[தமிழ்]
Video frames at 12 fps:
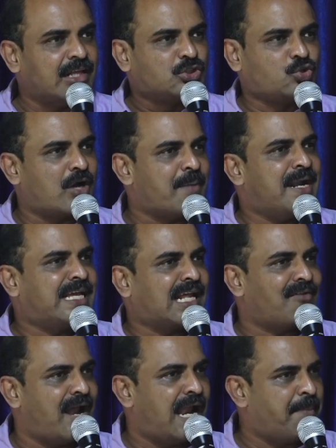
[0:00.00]
அந்த
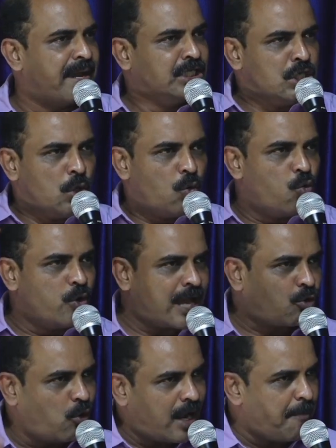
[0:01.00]
சுகமளிக்கிற வல்லமை
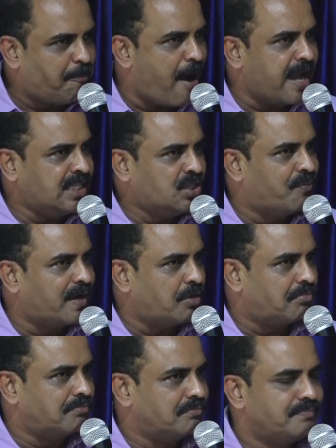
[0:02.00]
உனக்குள்ளே பாய்ந்து
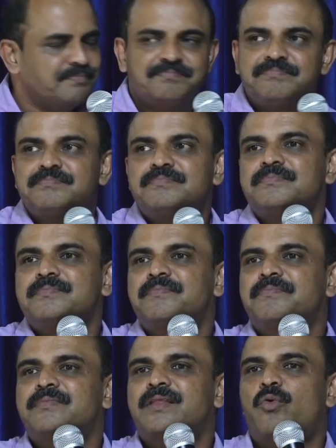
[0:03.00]
வரும்
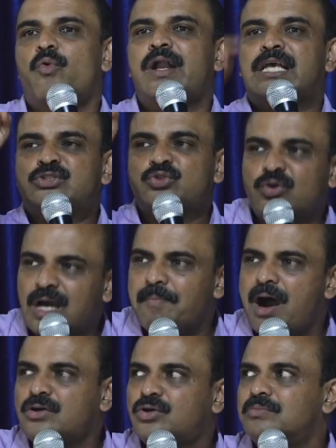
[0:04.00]
உன்னை
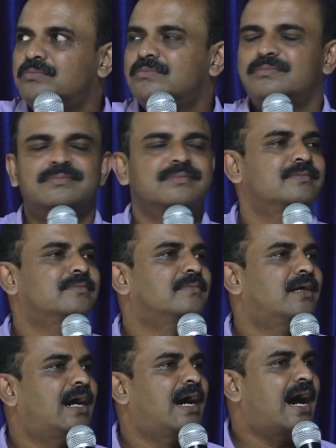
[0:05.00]
சுகமாக்கும்
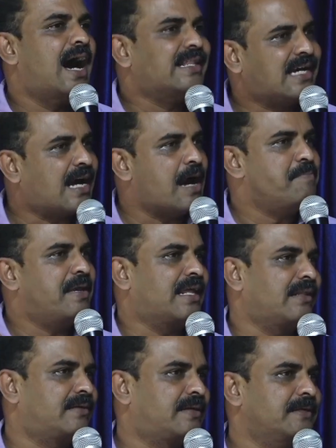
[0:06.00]
அதை காமிக்கிறதுக்கு